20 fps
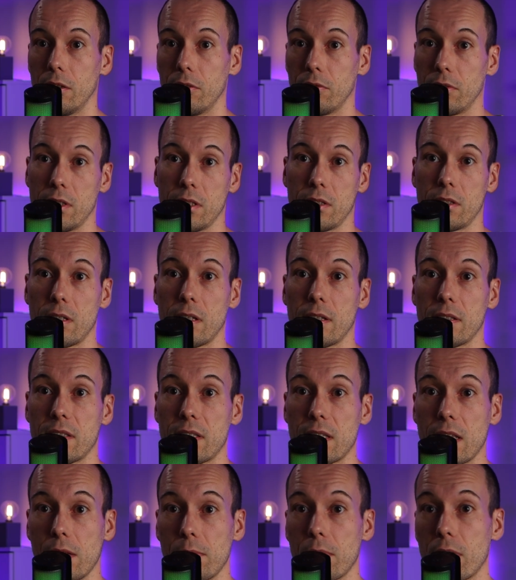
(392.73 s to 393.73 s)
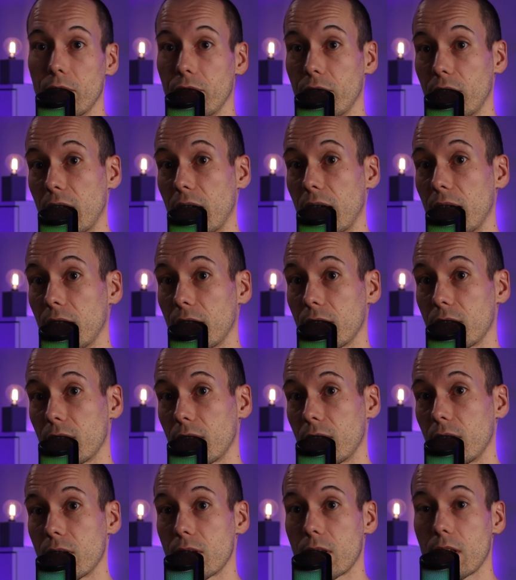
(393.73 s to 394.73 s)
Falls ihr selber
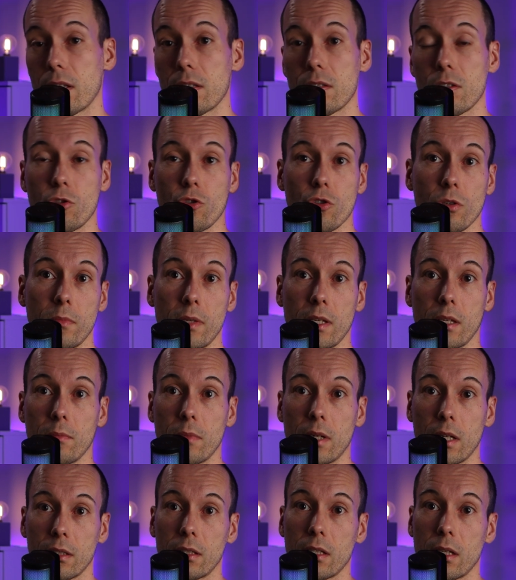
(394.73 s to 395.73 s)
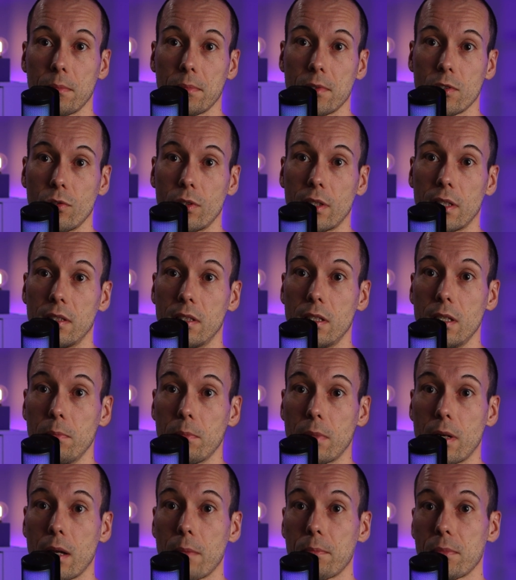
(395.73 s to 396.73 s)
vielleicht das Ganze schon mal gemacht habt oder einen
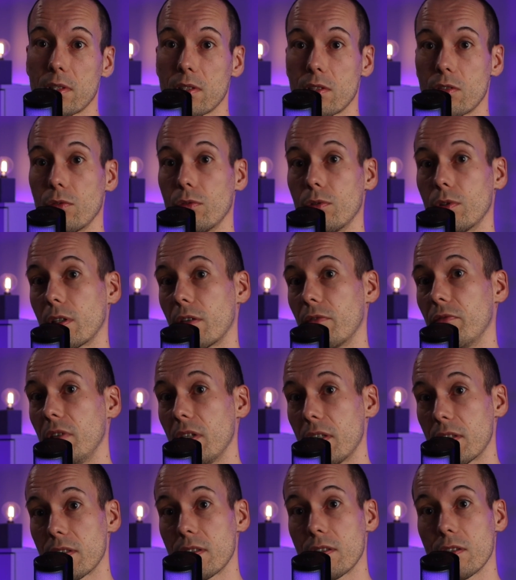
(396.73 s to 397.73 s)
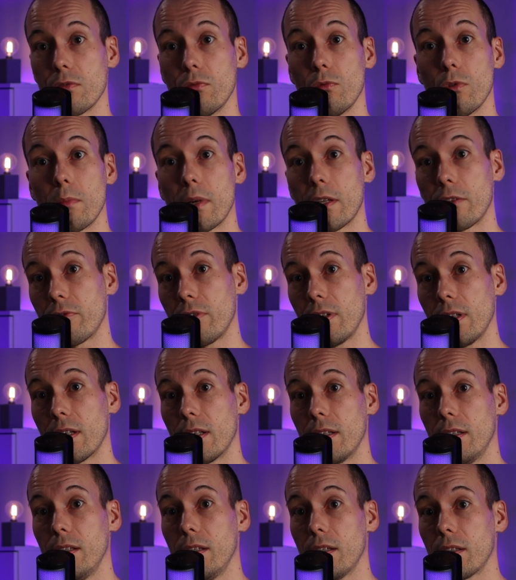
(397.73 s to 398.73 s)
Tipp habt oder wisst, wo mein Fehler
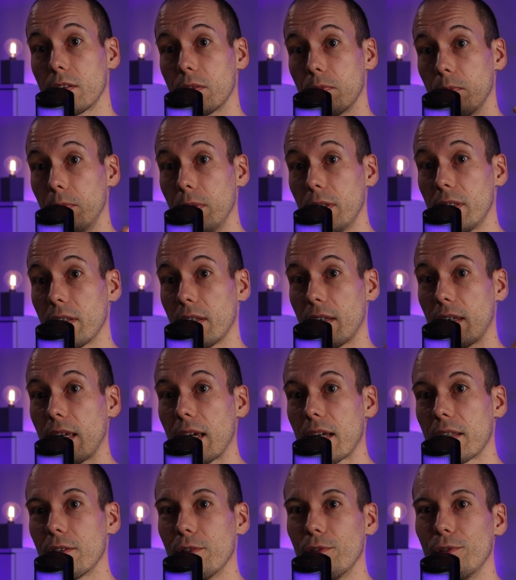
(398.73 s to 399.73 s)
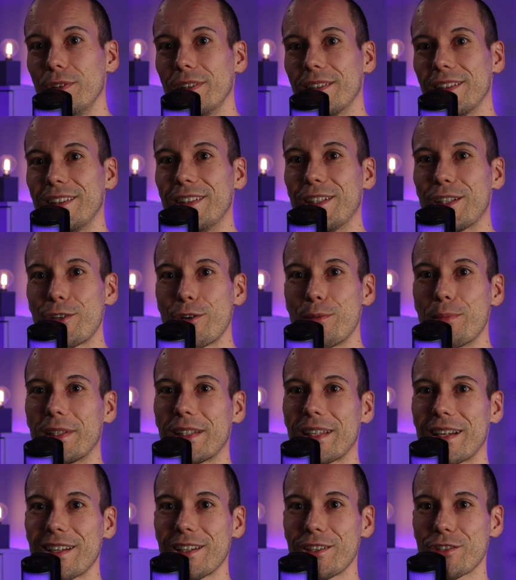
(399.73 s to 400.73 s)
liegt, bitte gerne unten in die
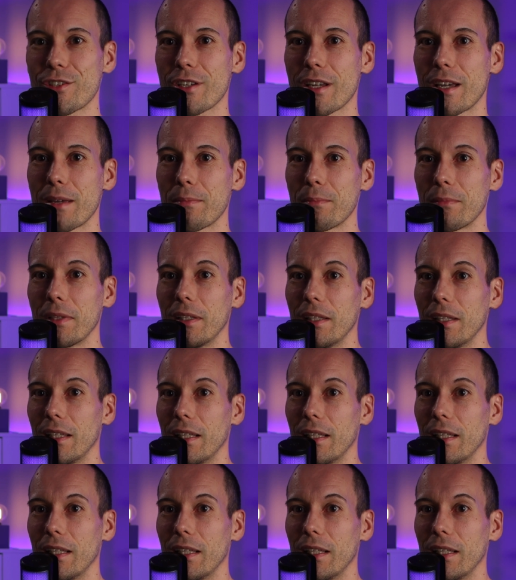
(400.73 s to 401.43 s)
Kommentare schreiben.